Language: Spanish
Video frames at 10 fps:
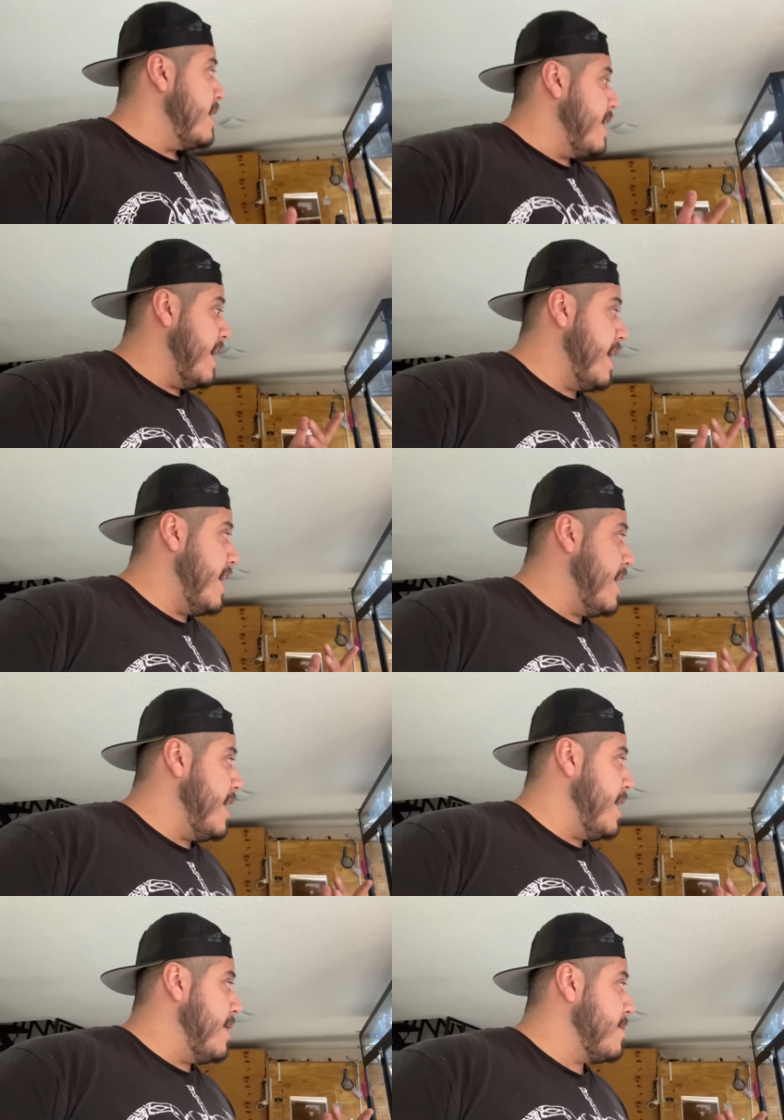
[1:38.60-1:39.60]

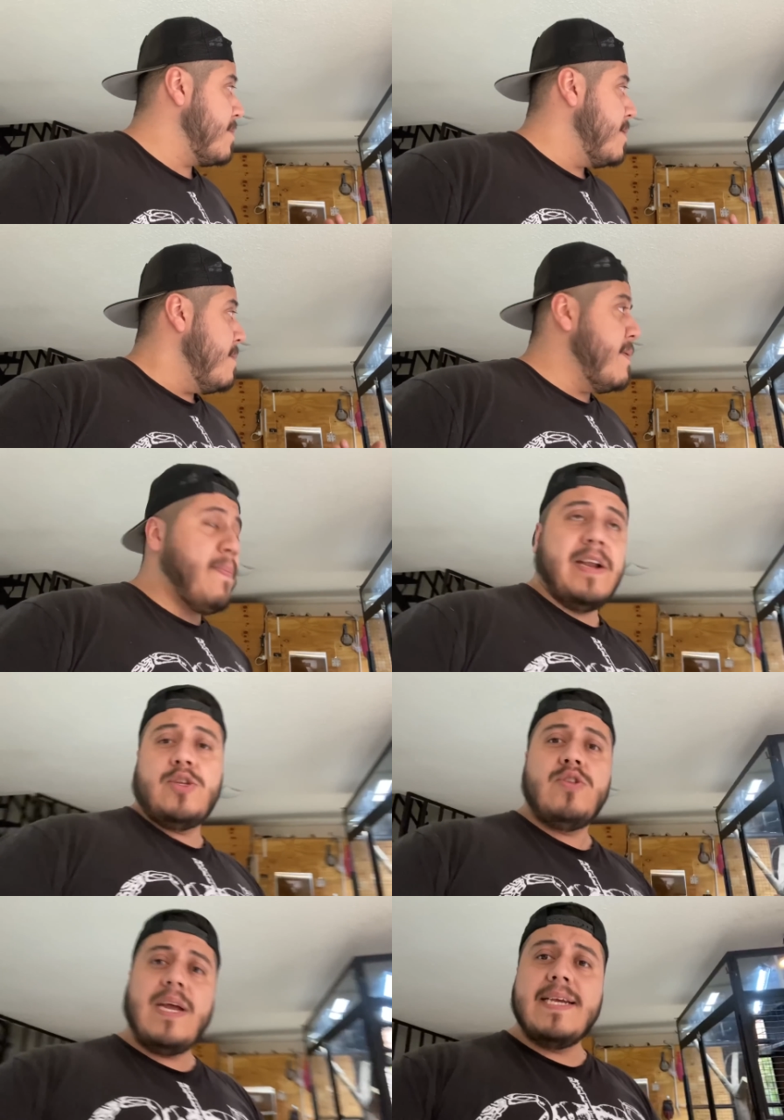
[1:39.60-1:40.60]
Eh, me
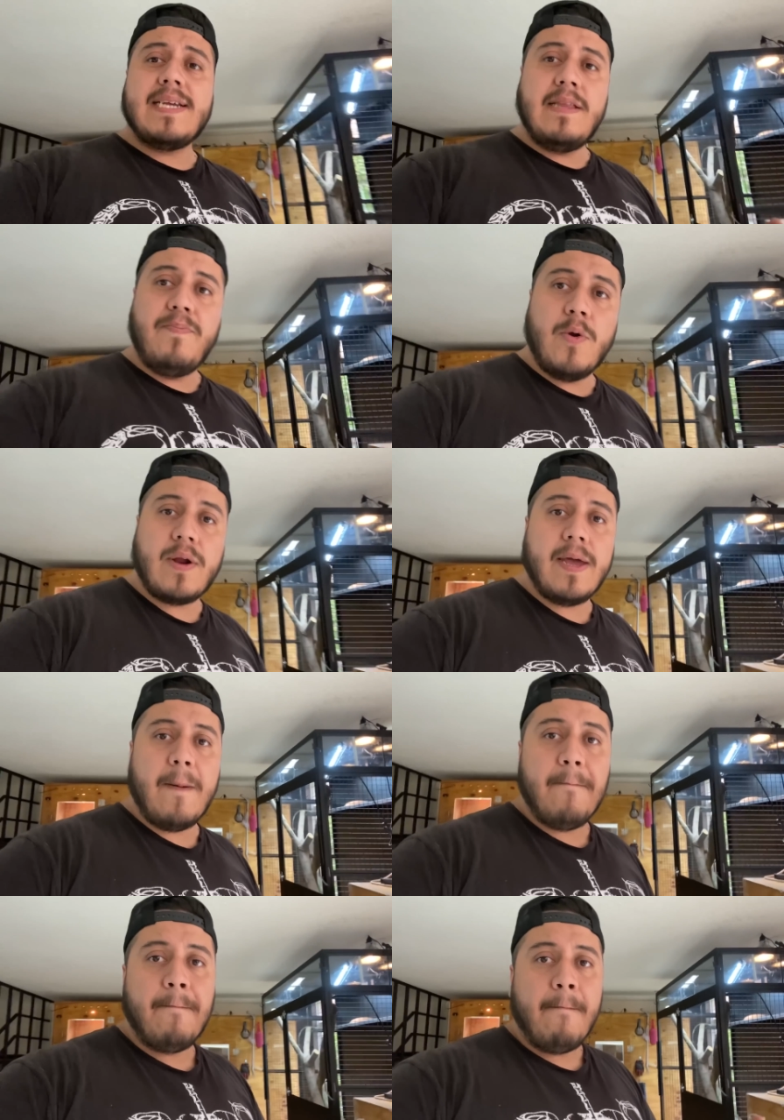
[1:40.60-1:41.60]
pareció interesante
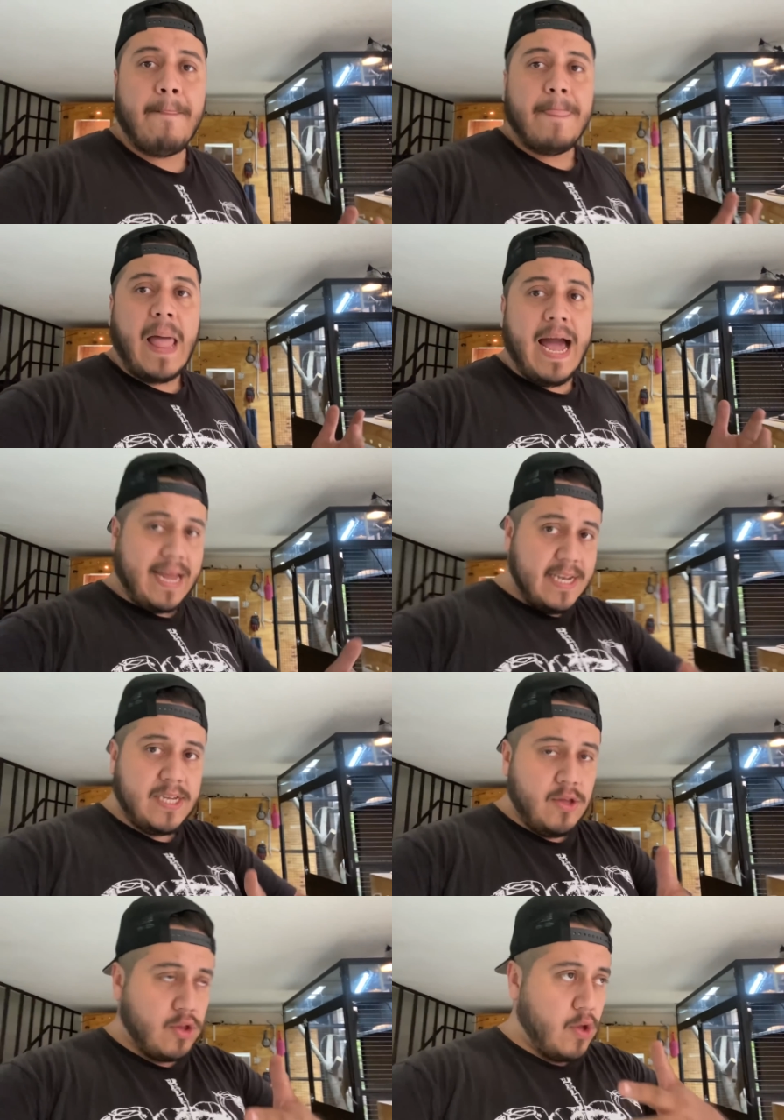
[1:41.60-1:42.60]
porque ha
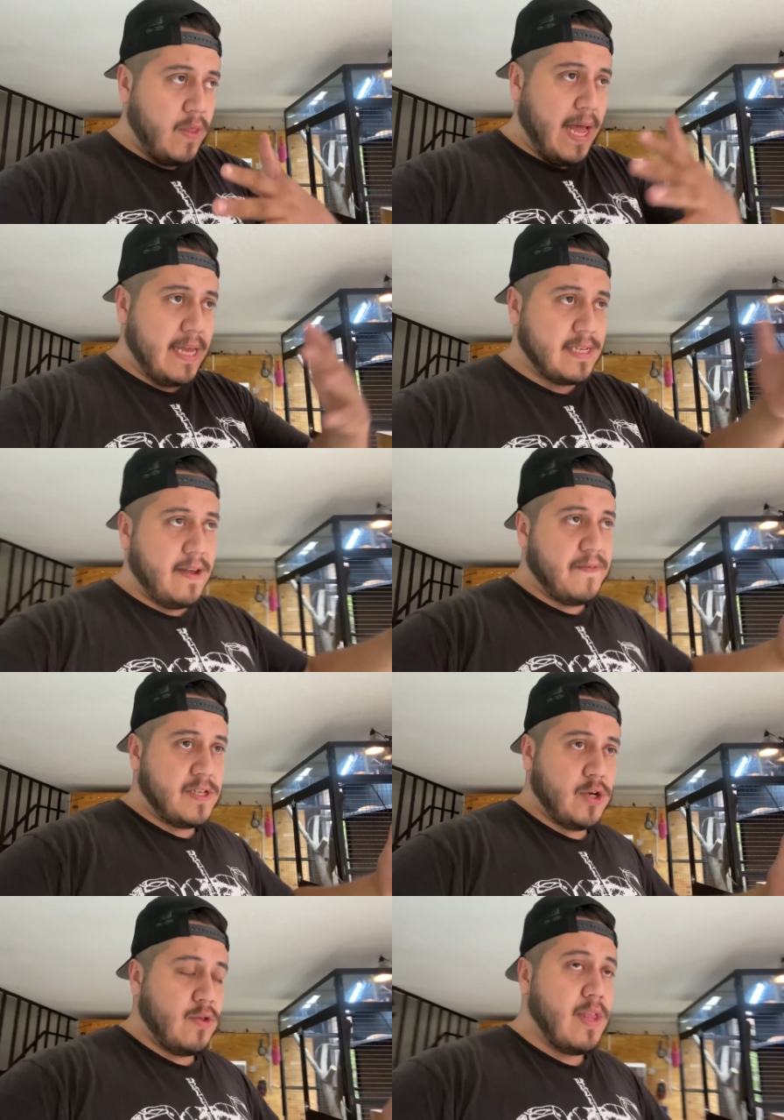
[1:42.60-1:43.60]
crecido toda esta
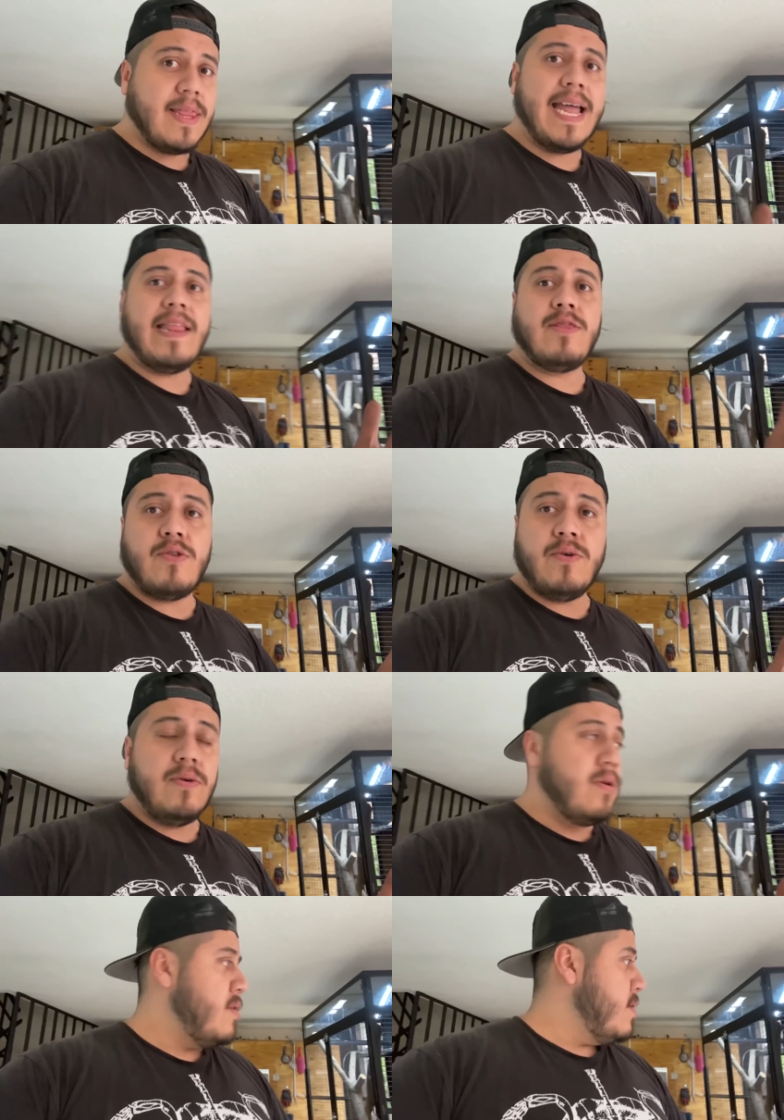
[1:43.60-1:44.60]
afición
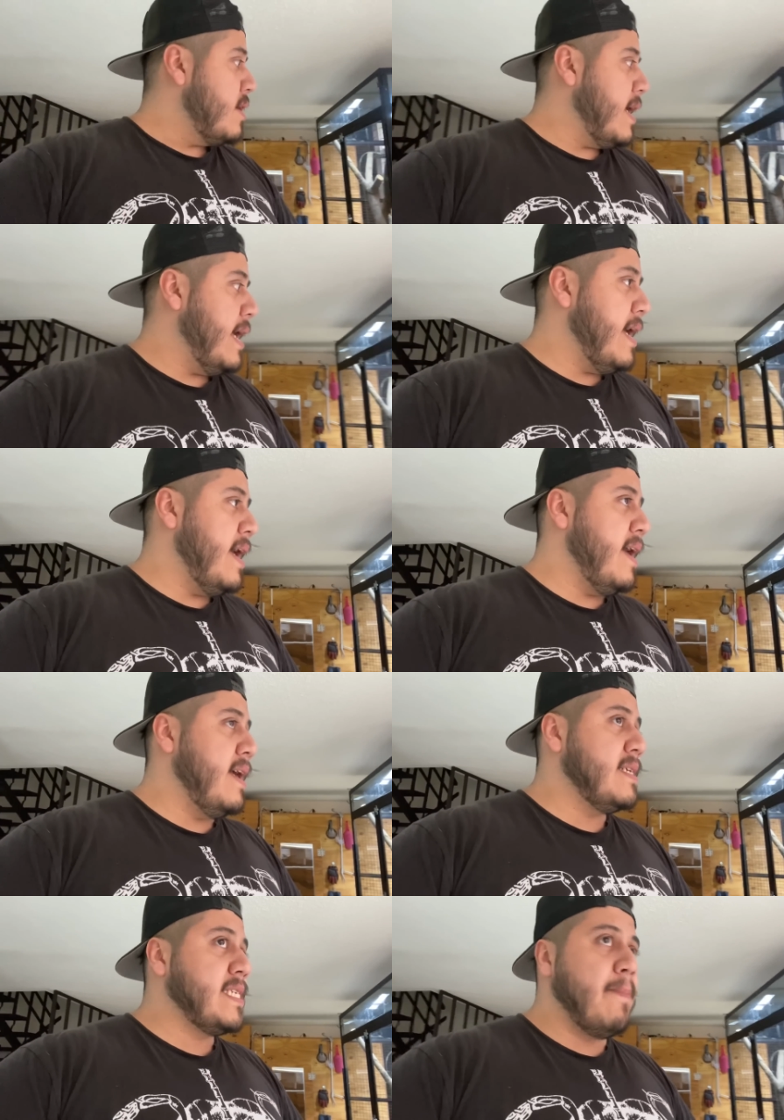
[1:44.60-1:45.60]
tanto
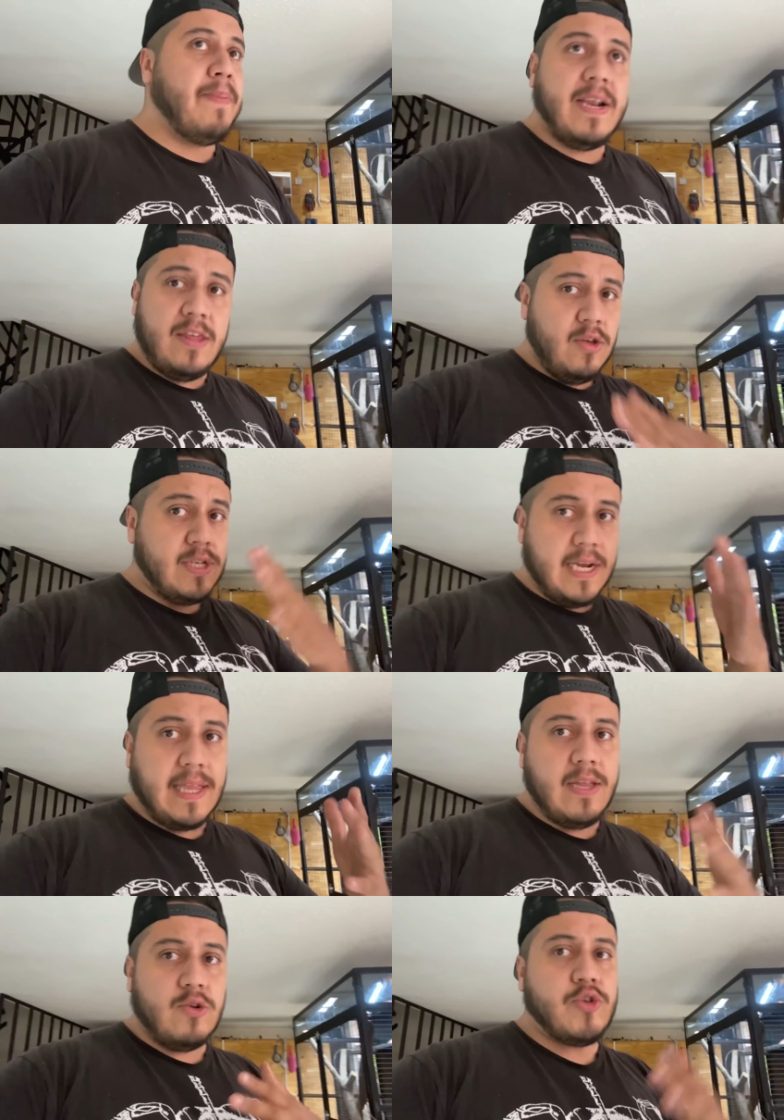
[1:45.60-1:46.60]
que se ha perdido
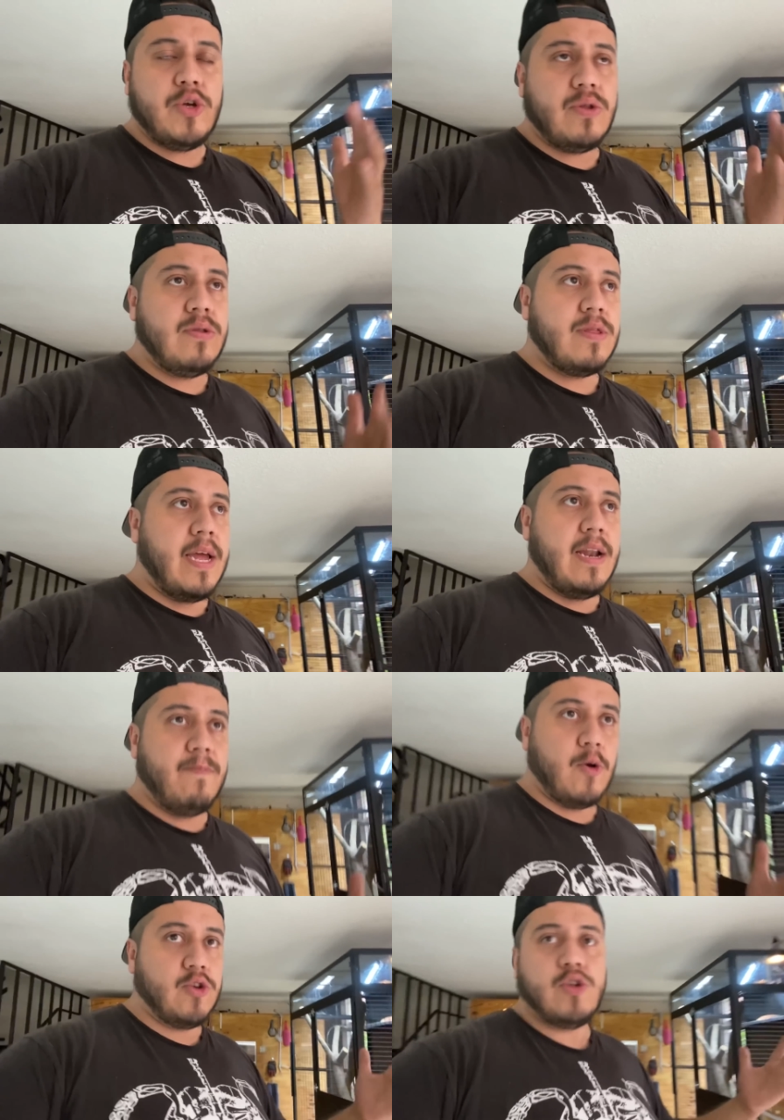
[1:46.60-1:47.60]
cierta noción
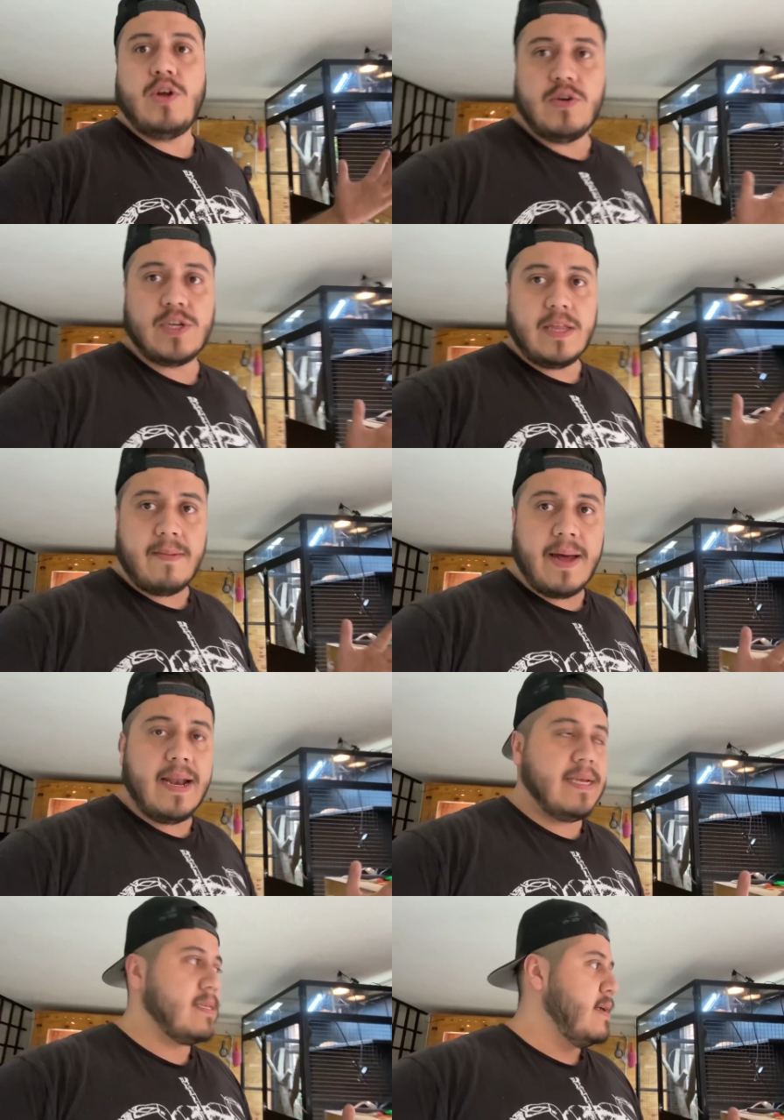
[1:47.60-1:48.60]
del costo de los
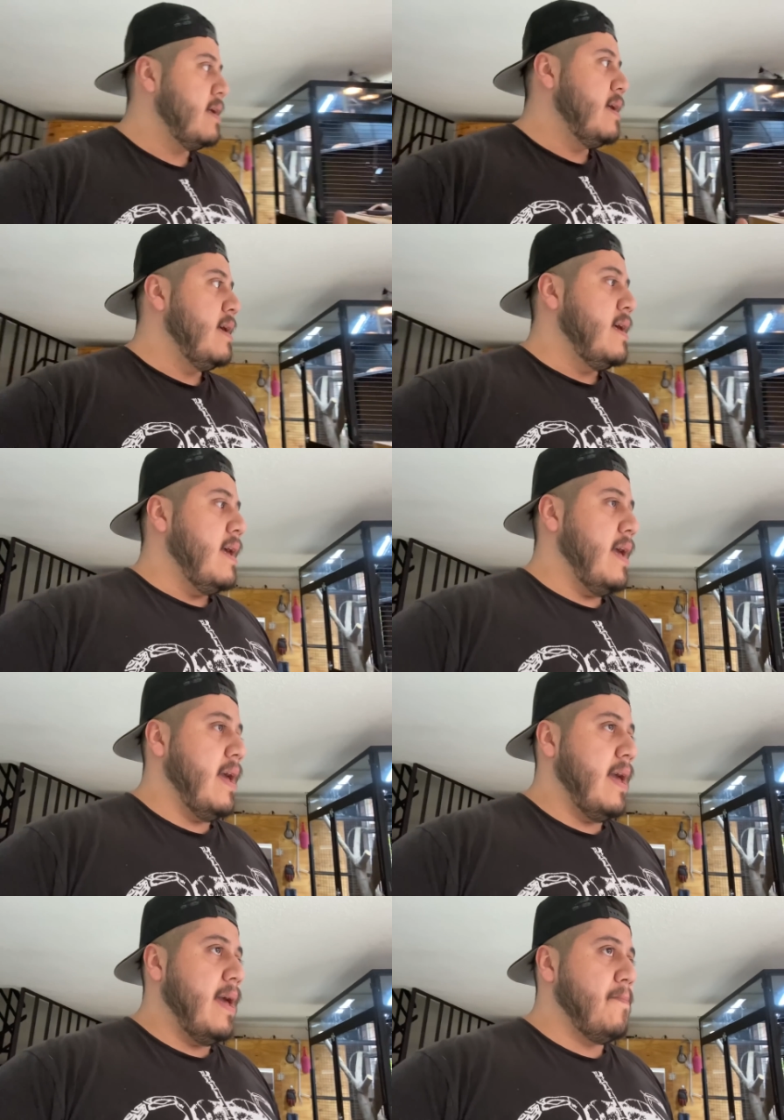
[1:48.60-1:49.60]
animales.
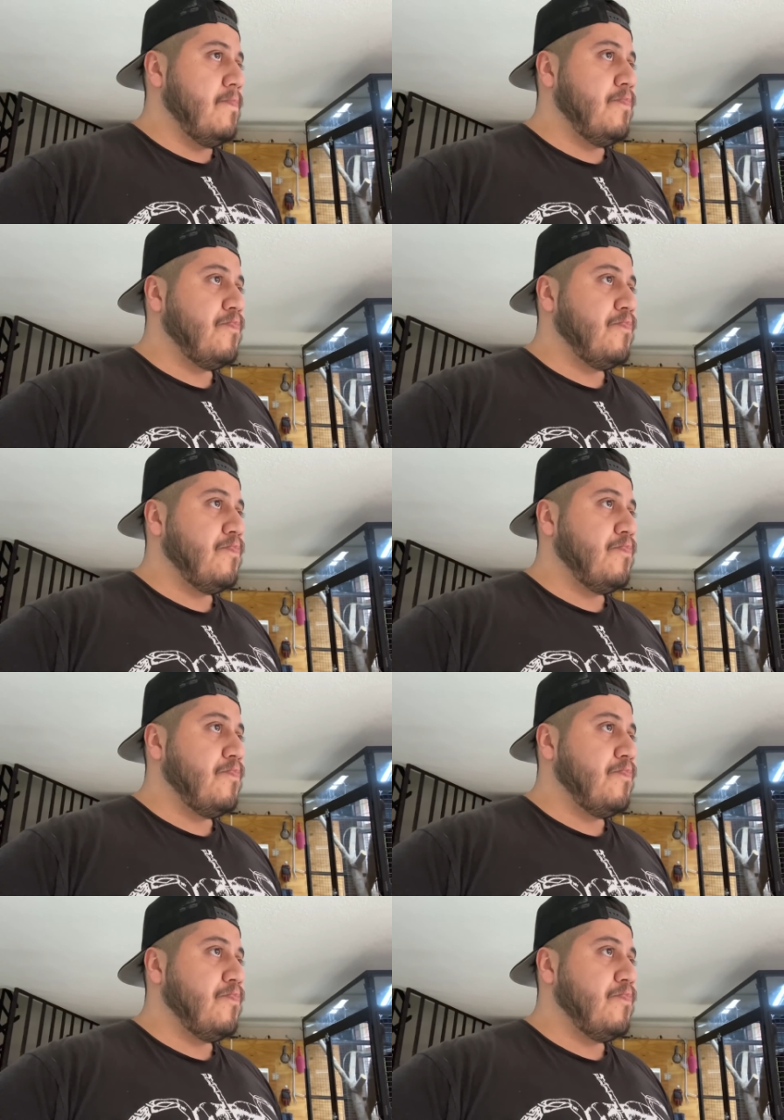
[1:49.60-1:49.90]
Eh,